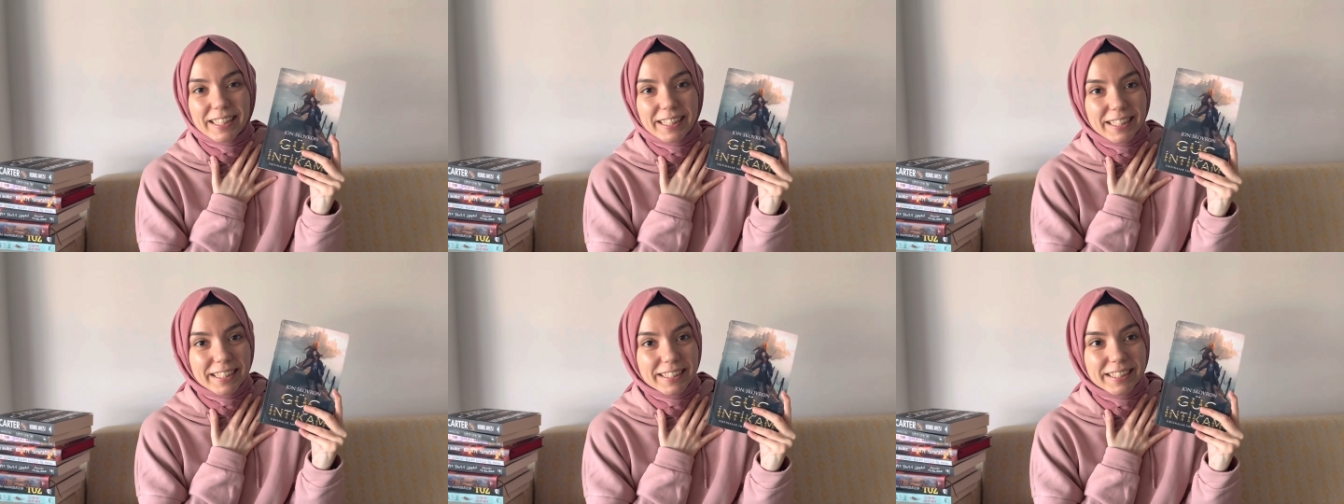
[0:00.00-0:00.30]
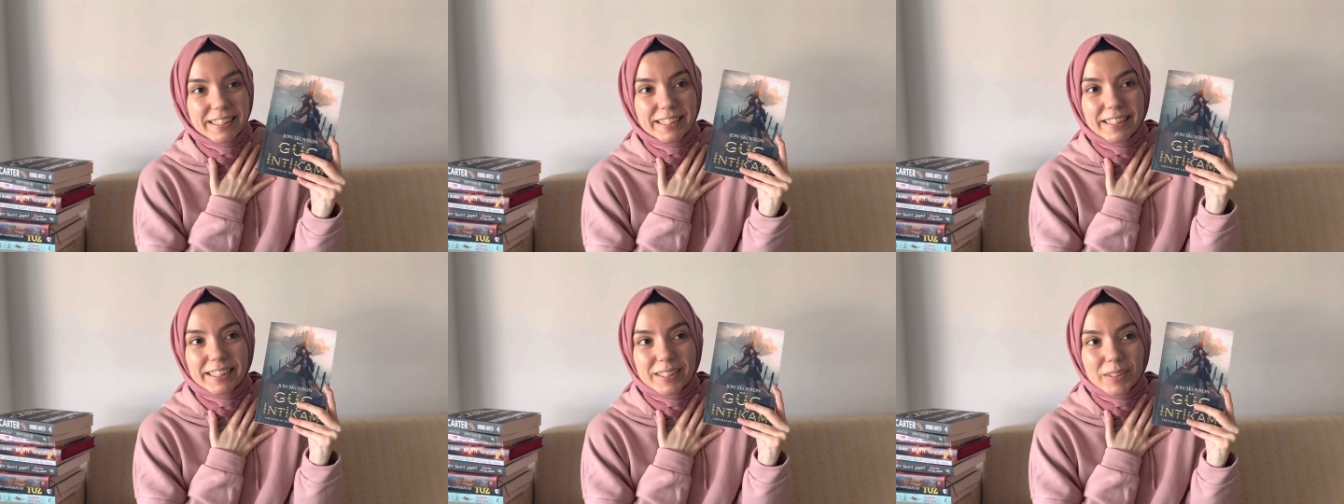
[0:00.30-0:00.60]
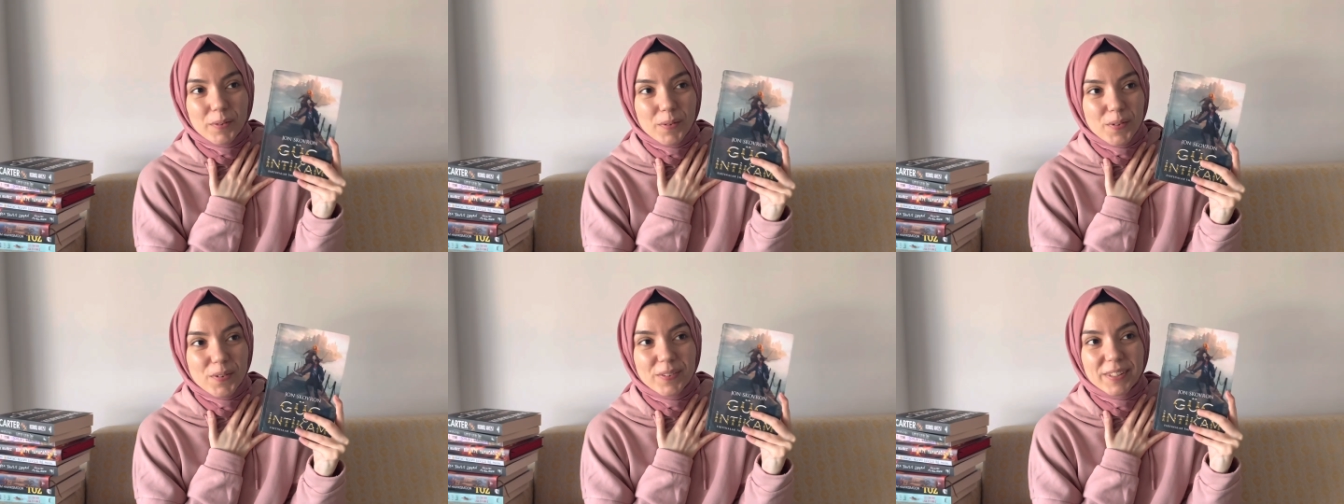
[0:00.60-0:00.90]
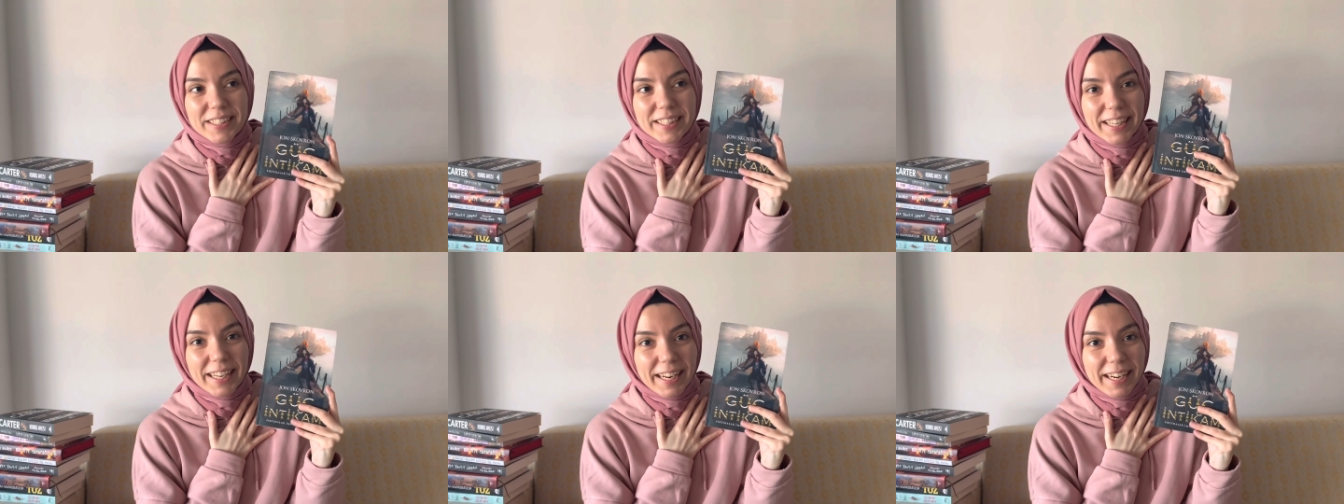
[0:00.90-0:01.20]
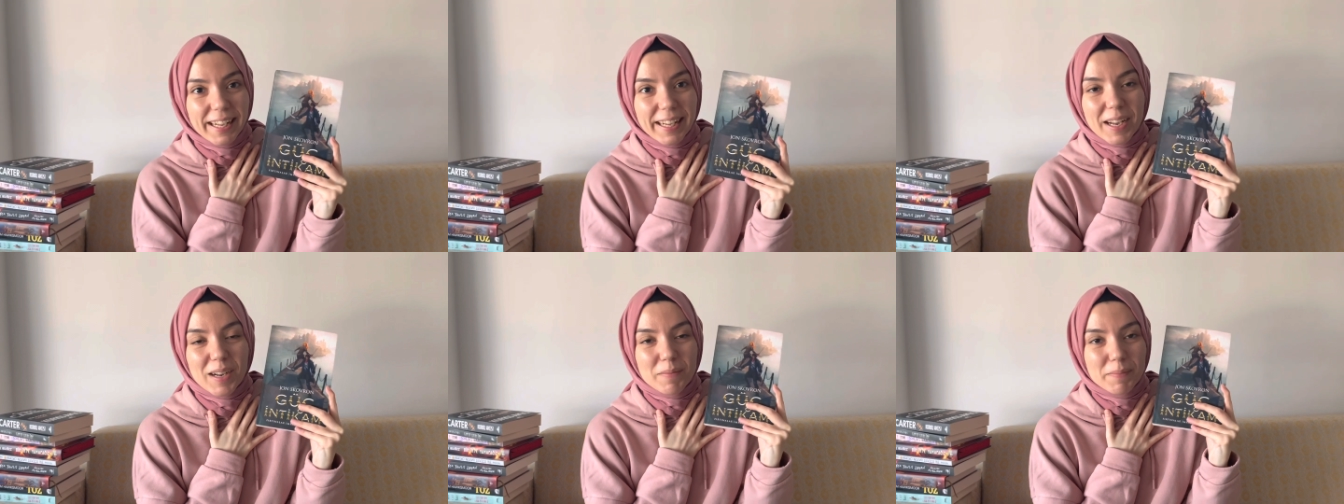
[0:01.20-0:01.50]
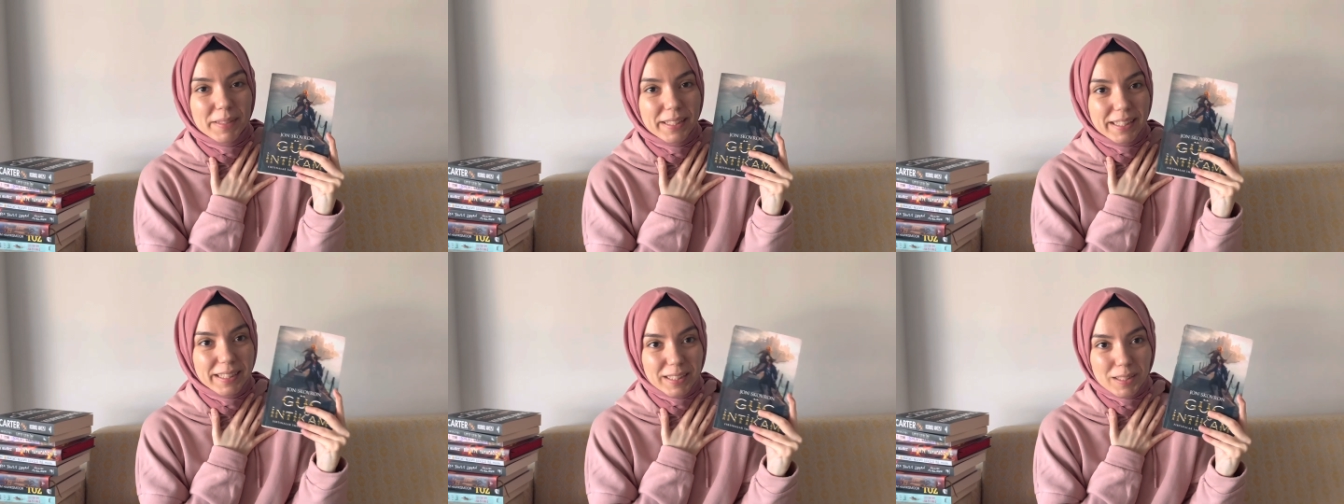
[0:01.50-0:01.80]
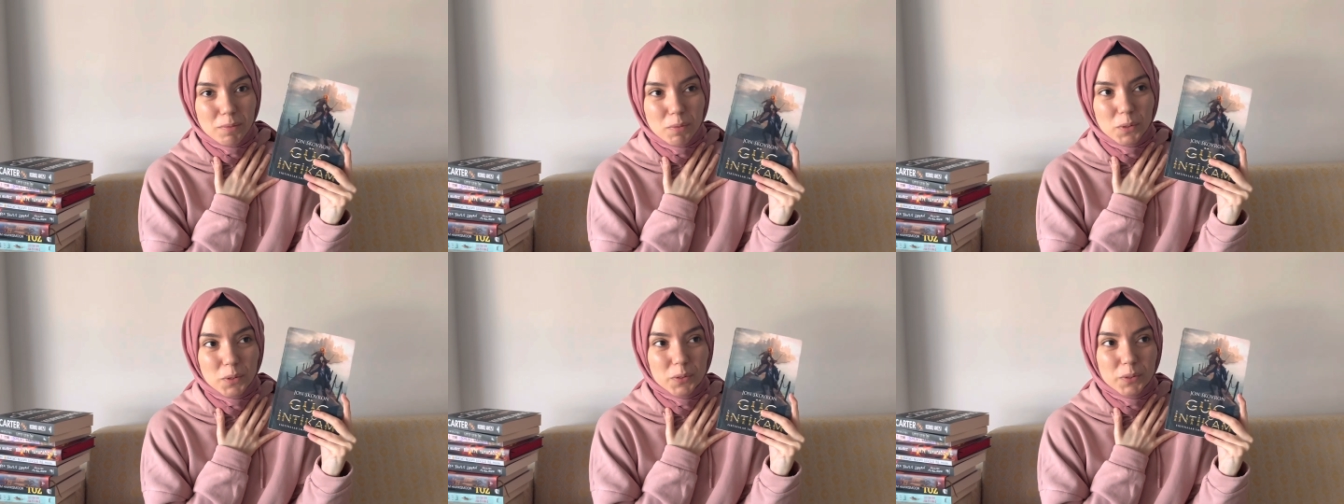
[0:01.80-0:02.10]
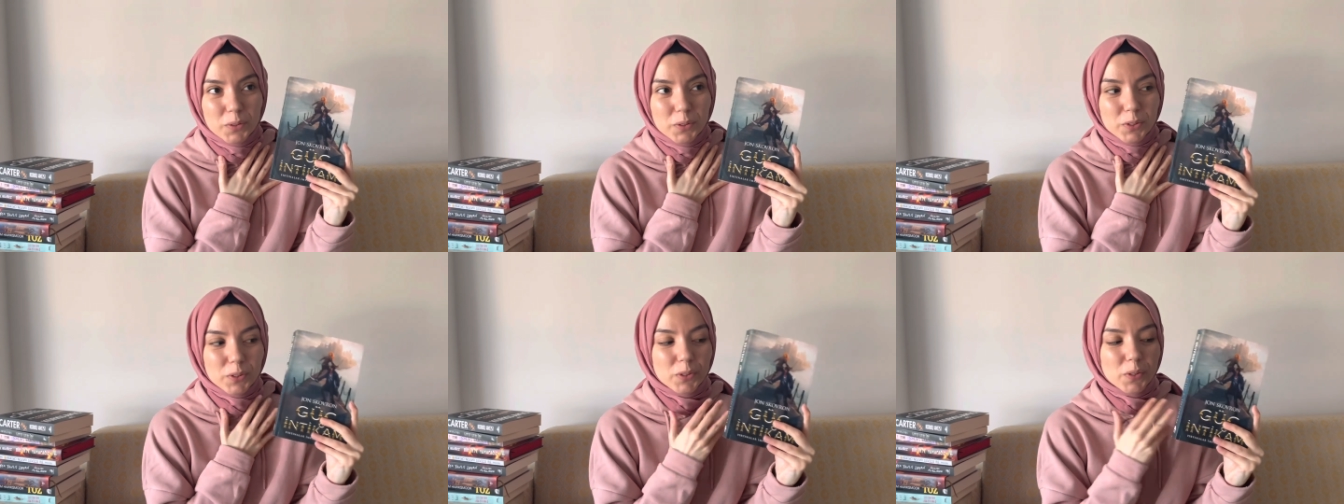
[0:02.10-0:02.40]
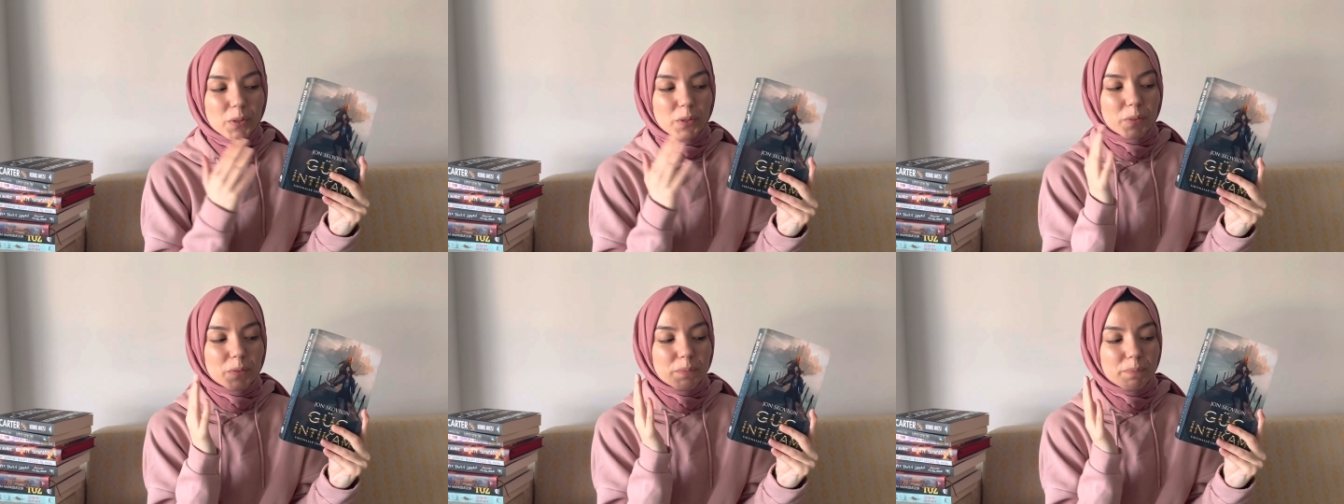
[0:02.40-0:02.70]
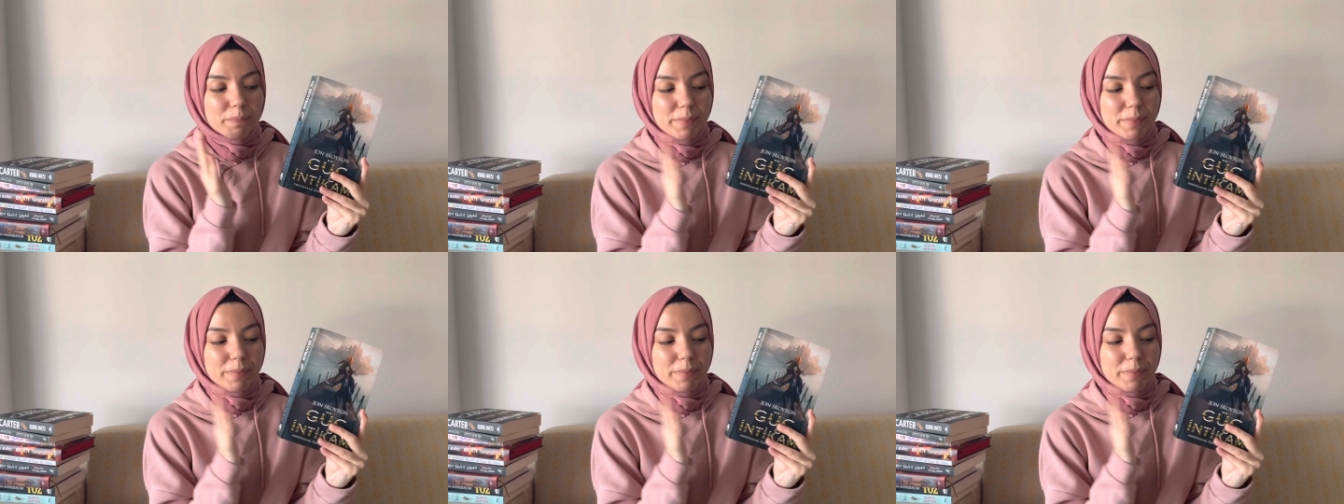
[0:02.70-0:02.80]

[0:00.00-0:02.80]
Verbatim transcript: kesinlikle okuması gereken bir kitap olduğunu düşünüyorum.